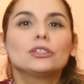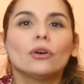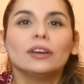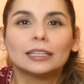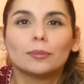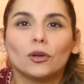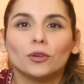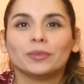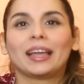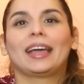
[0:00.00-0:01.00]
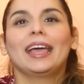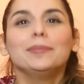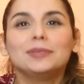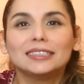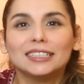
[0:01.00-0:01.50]
Bir sonraki bölümde
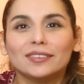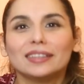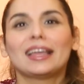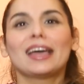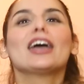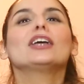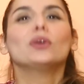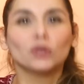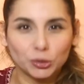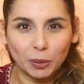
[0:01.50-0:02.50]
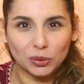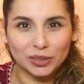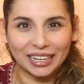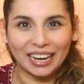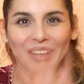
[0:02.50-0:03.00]
Hepsi TV'de görüşmek
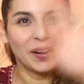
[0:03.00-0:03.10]
üzere.